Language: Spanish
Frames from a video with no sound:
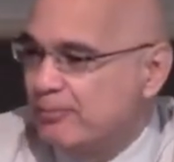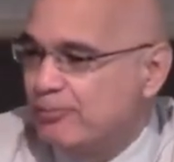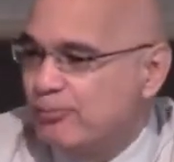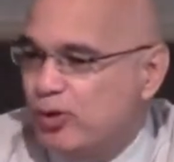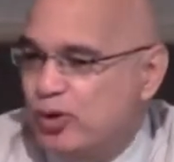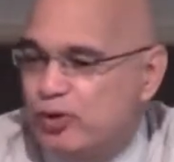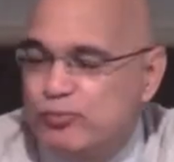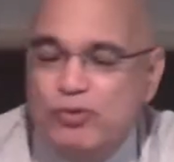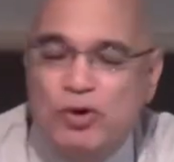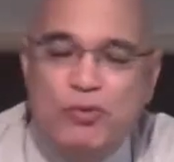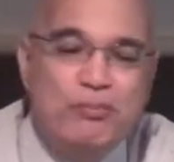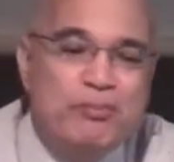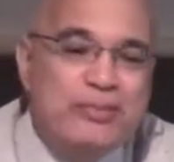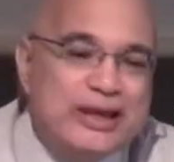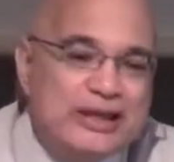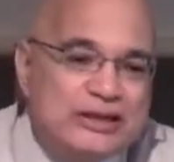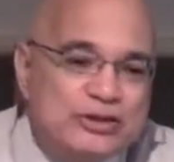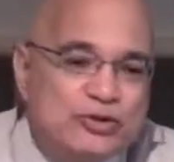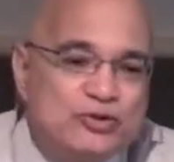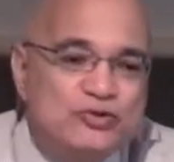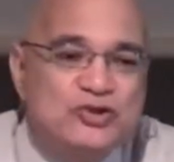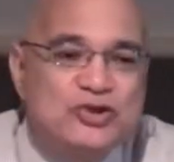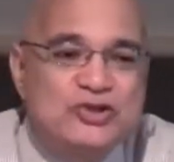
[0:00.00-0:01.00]
por
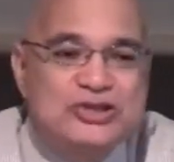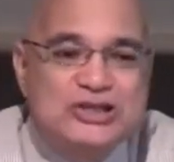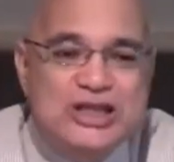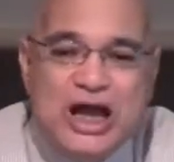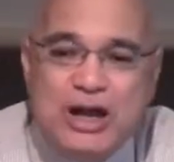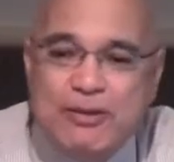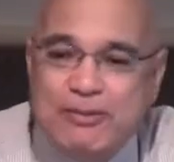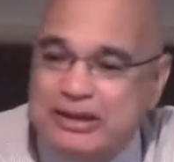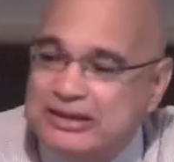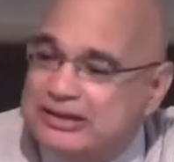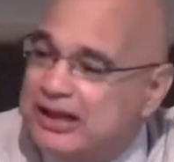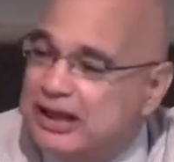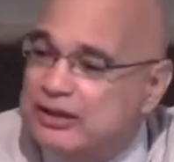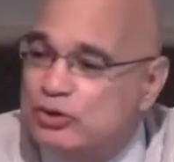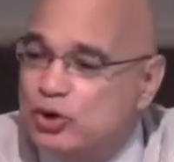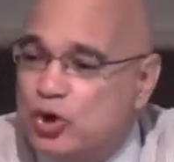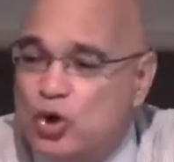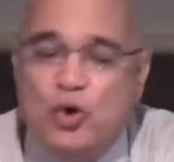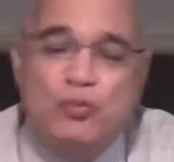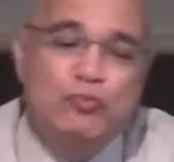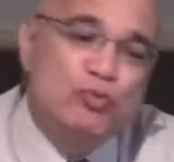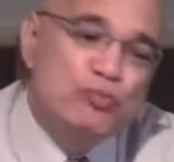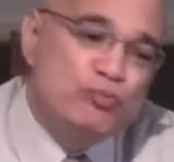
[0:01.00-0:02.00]
momentos estaba
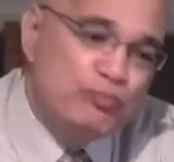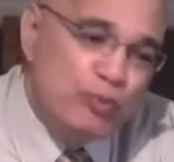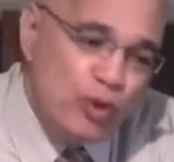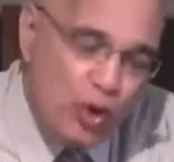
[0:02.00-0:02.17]
andando como un